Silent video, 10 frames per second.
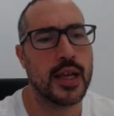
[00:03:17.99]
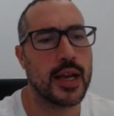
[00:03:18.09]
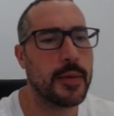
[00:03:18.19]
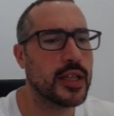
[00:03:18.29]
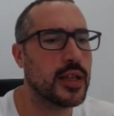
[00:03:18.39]

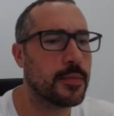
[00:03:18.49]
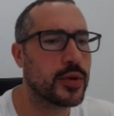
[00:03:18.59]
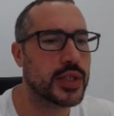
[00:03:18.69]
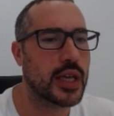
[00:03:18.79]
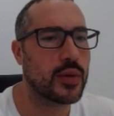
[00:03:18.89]
La partita
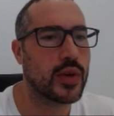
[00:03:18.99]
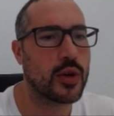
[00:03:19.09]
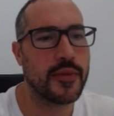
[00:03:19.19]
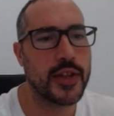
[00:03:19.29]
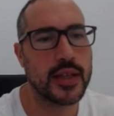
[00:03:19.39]
prosegue,
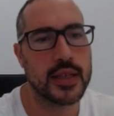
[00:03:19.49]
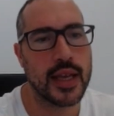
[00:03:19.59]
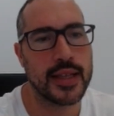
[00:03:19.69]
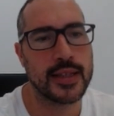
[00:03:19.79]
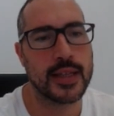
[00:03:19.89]
come
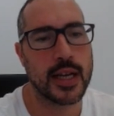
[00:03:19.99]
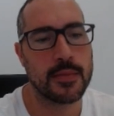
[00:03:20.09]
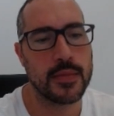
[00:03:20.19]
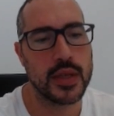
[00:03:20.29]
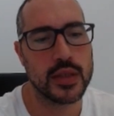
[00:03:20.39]
vedete
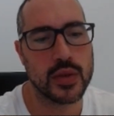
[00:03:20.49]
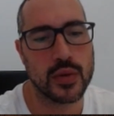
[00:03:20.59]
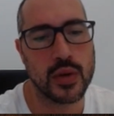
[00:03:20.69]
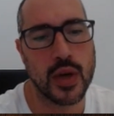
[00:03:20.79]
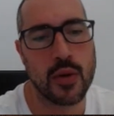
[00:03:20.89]
entrambi
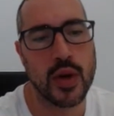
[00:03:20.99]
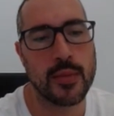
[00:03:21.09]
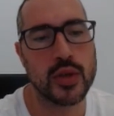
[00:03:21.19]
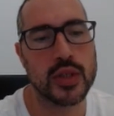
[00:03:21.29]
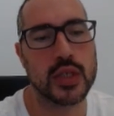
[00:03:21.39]
sono a una
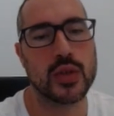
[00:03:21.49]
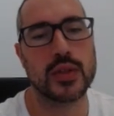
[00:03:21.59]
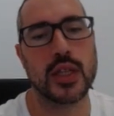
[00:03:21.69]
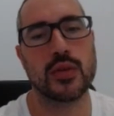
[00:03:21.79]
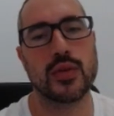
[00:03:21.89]
mossa
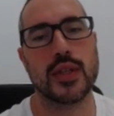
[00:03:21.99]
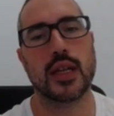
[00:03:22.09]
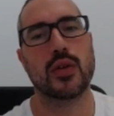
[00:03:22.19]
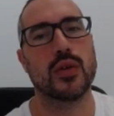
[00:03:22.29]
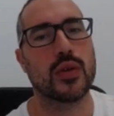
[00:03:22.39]
soltanto
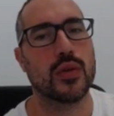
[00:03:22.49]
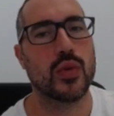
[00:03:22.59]
dall'arrocco,